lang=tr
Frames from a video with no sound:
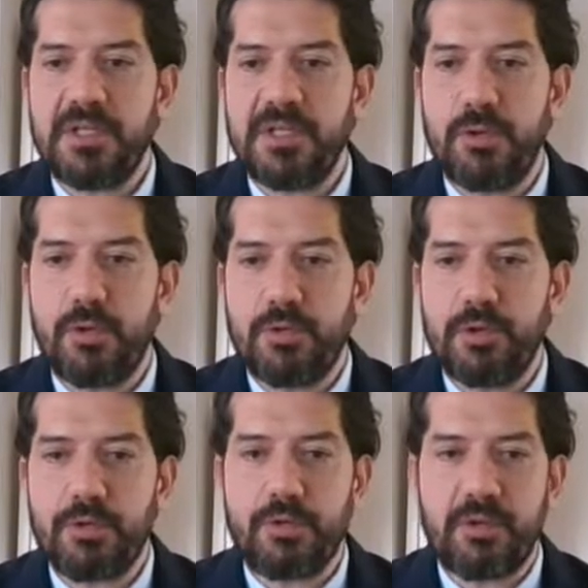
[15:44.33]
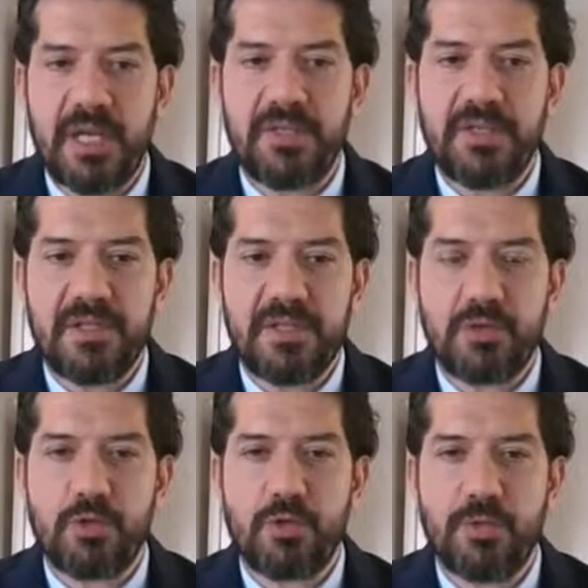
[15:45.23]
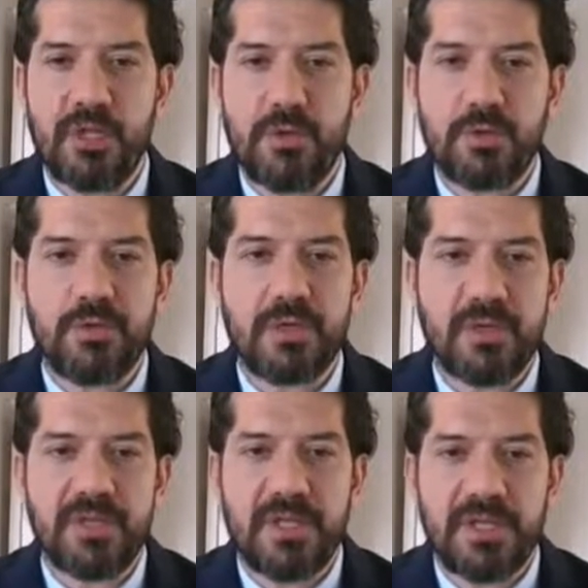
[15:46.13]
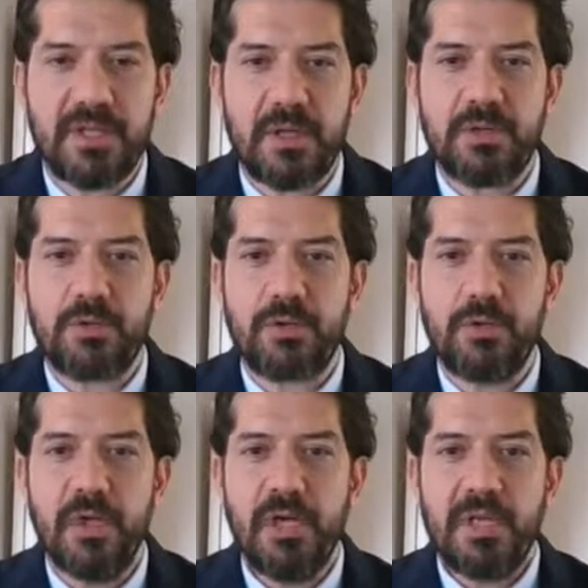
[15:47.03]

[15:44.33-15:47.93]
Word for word: işte 14 gün kendinizden şüpheleniyorsanız izolasyon